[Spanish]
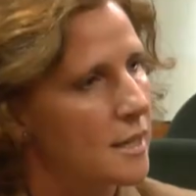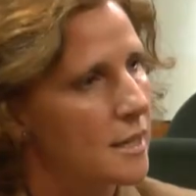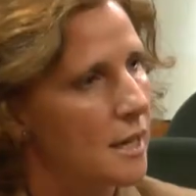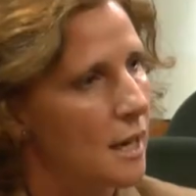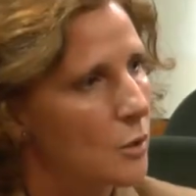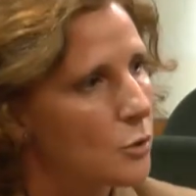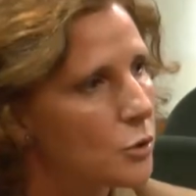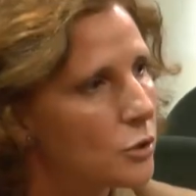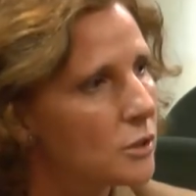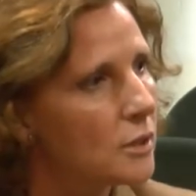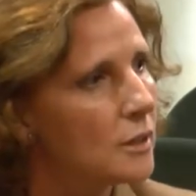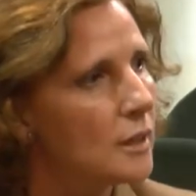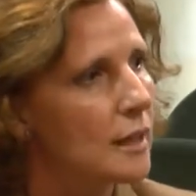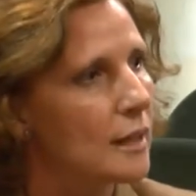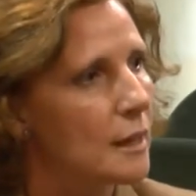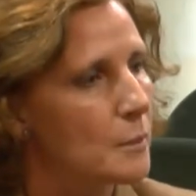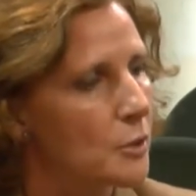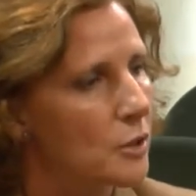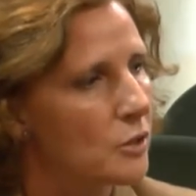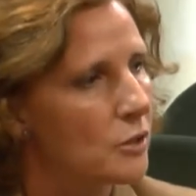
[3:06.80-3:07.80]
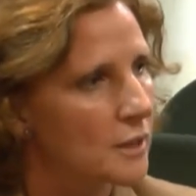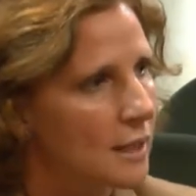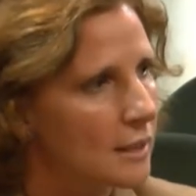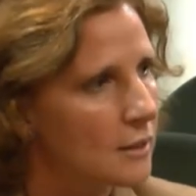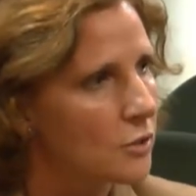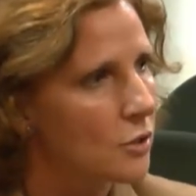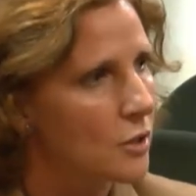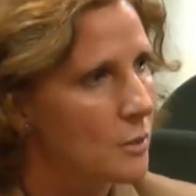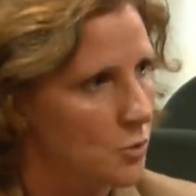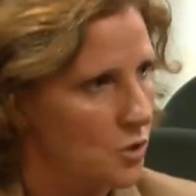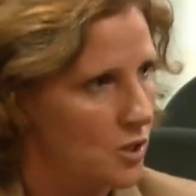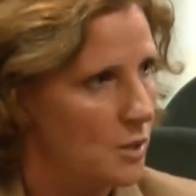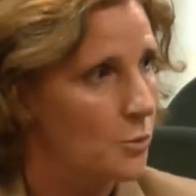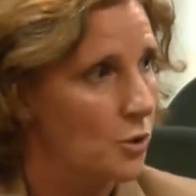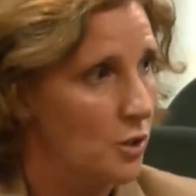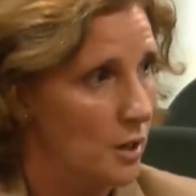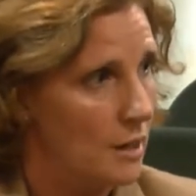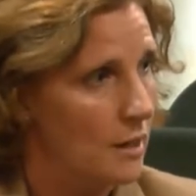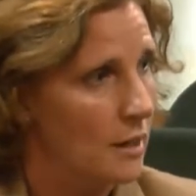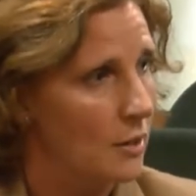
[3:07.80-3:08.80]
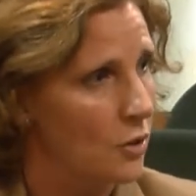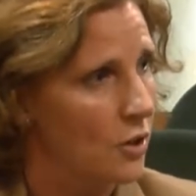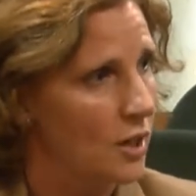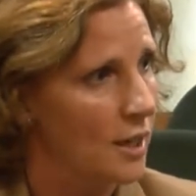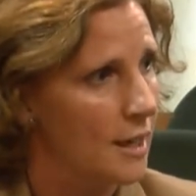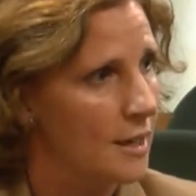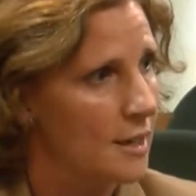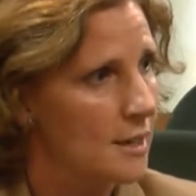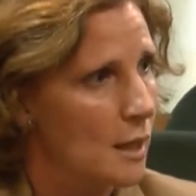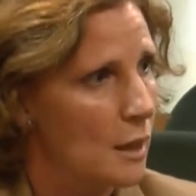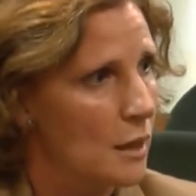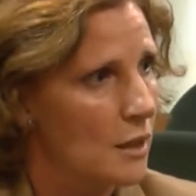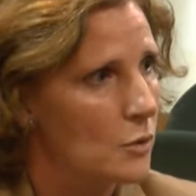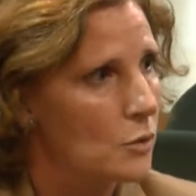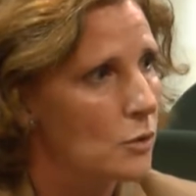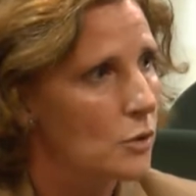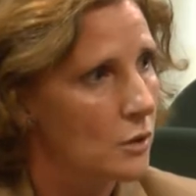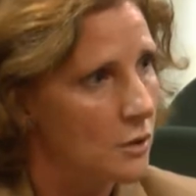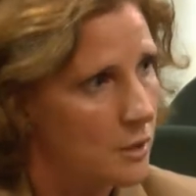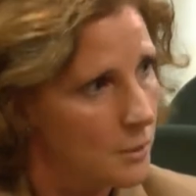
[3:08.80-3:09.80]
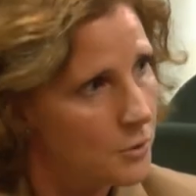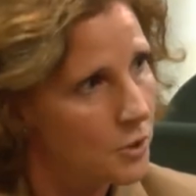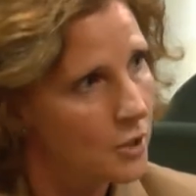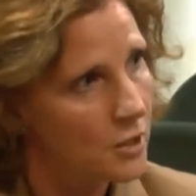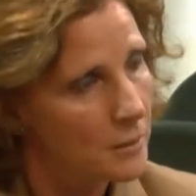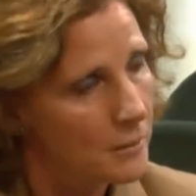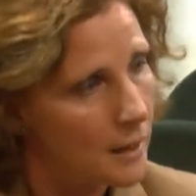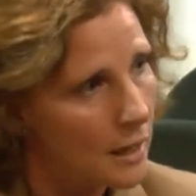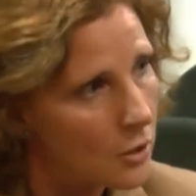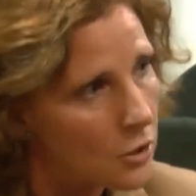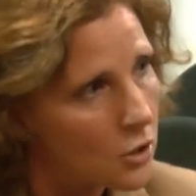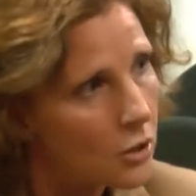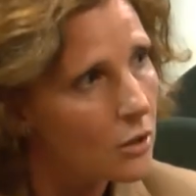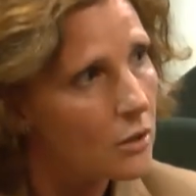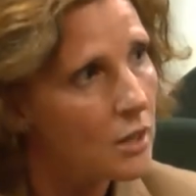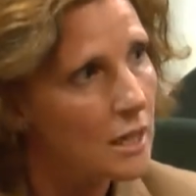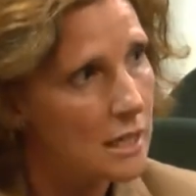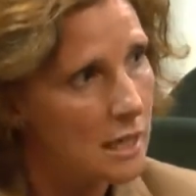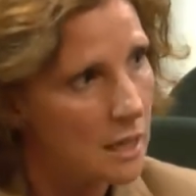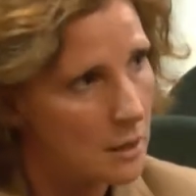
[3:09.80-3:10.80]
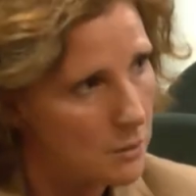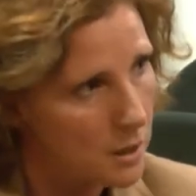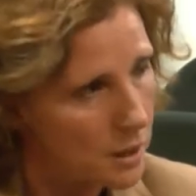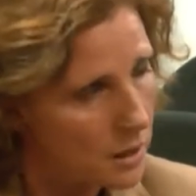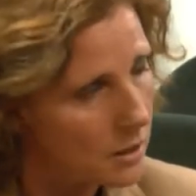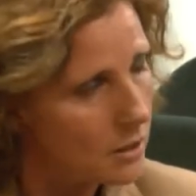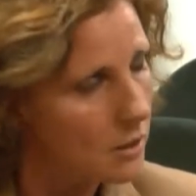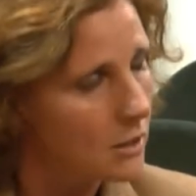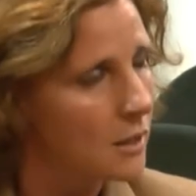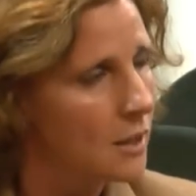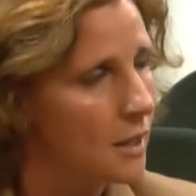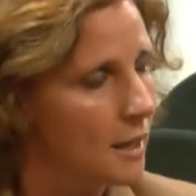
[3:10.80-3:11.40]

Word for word: salud y que por lo tanto hemos de poder recoger. Es decir, un concepto de valor y servicio